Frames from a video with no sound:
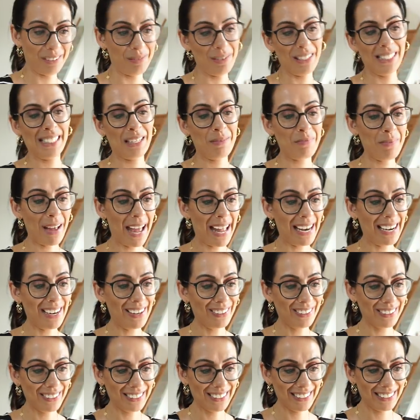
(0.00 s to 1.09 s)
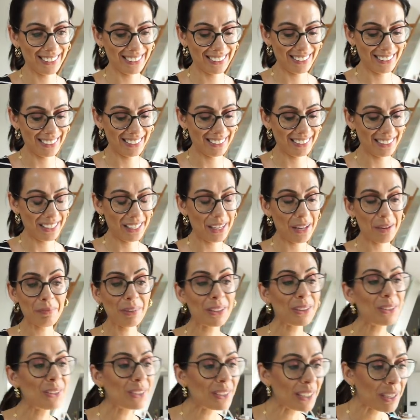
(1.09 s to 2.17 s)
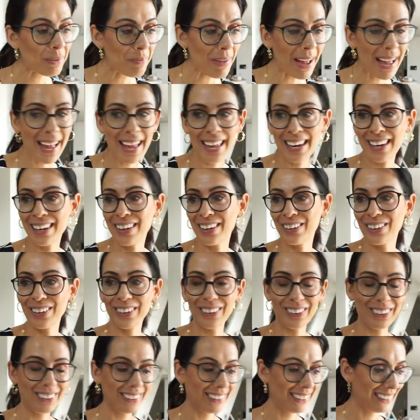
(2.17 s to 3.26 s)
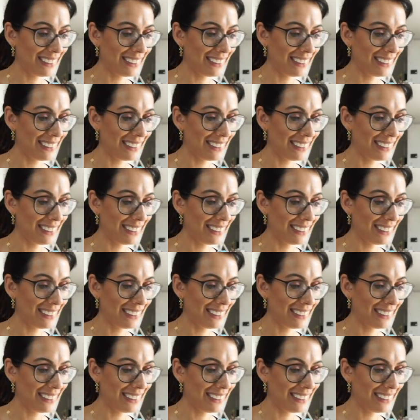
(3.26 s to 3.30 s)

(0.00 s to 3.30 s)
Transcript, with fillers: Come sei bello. Ma tu sei bello.